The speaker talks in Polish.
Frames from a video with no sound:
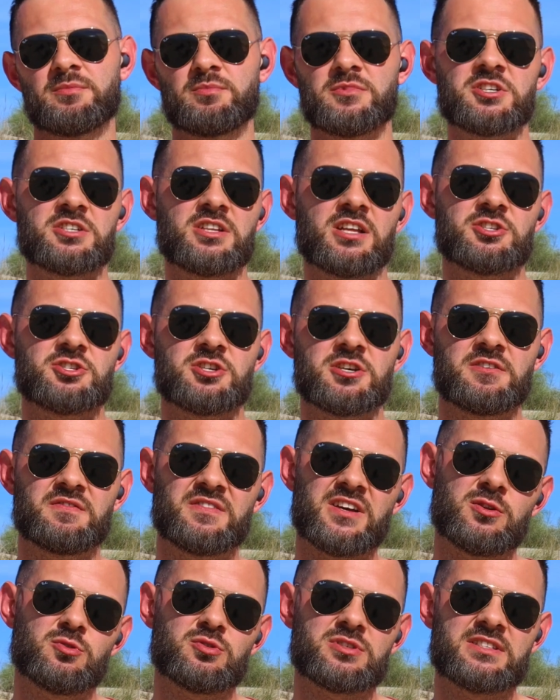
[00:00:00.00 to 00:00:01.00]
Myślę, że
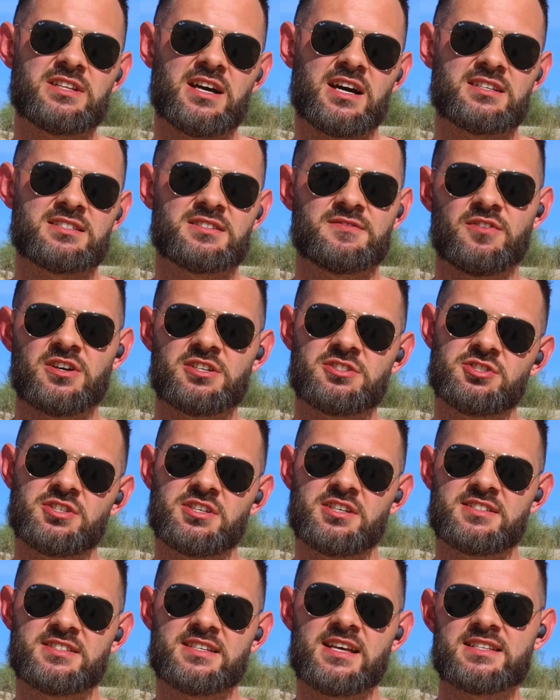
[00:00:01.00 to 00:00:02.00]
wielu z nas
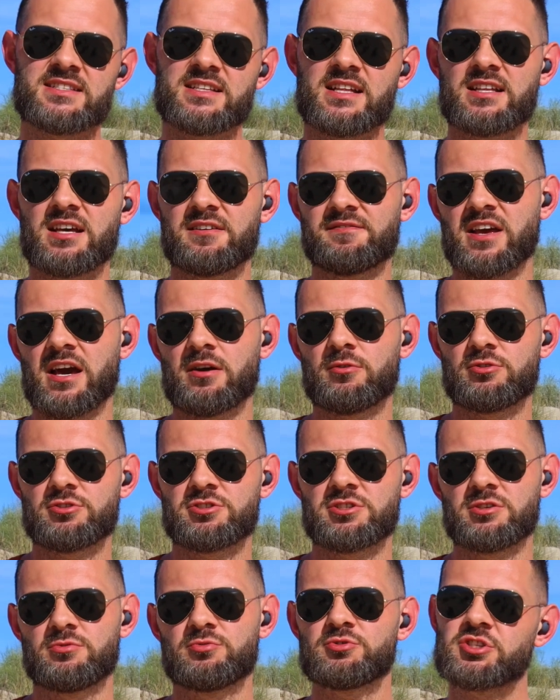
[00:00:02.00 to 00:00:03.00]
właśnie zastanawiało
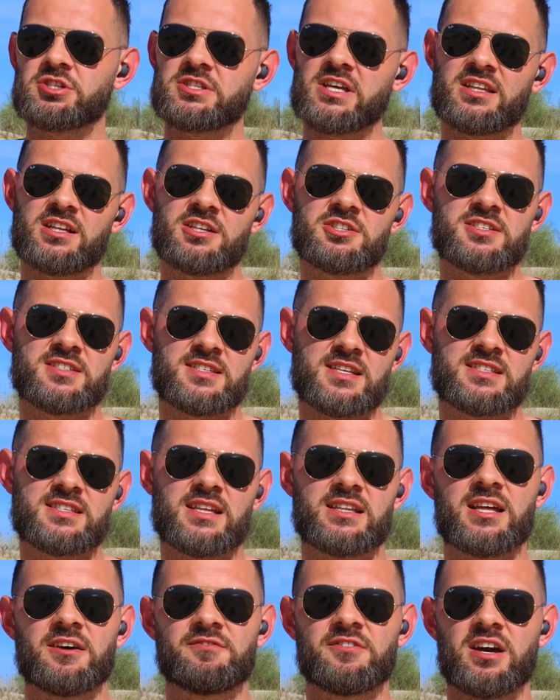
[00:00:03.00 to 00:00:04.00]
się, czy nadal się
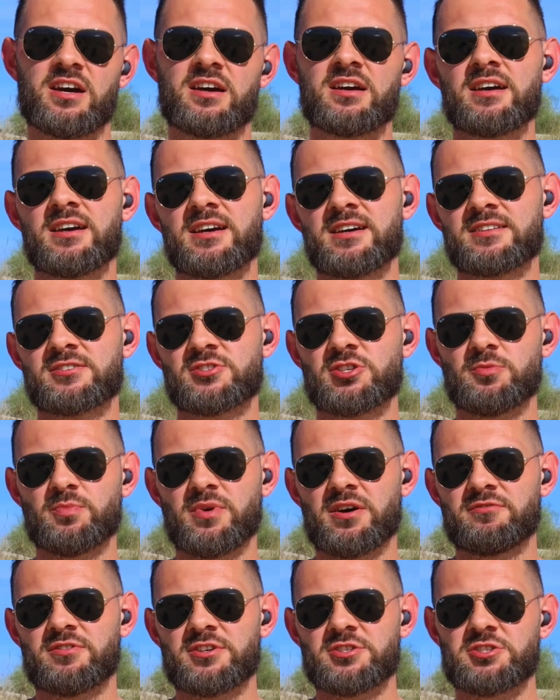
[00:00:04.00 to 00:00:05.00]
zastanawia, co
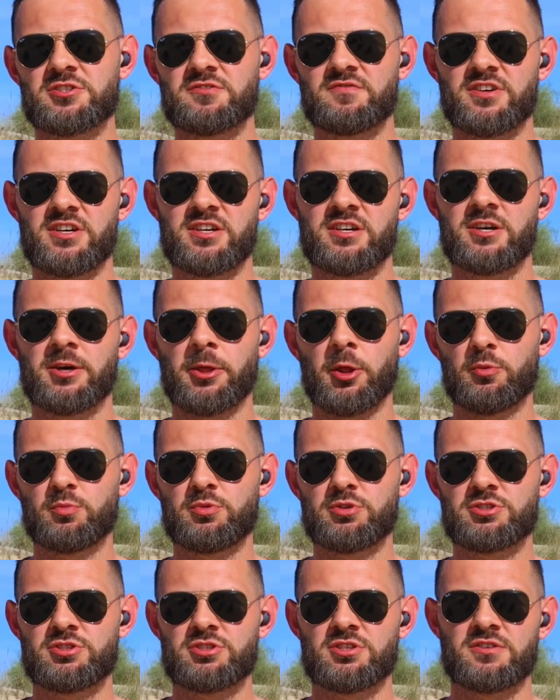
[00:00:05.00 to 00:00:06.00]
ma właściwie
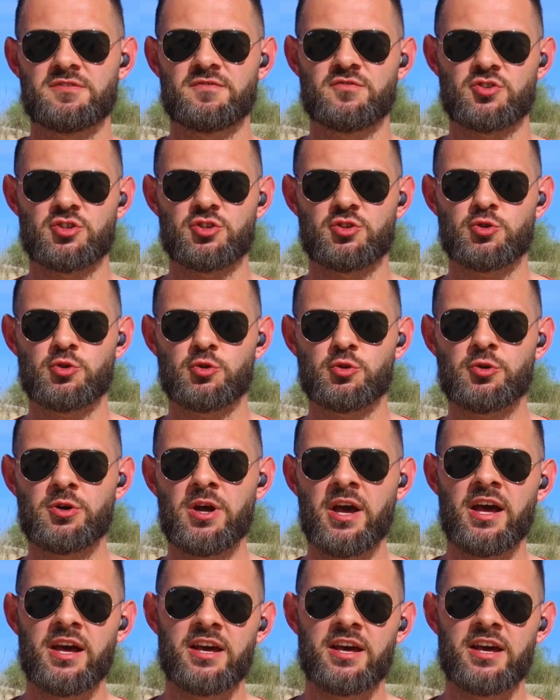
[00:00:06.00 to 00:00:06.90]
robić w życiu.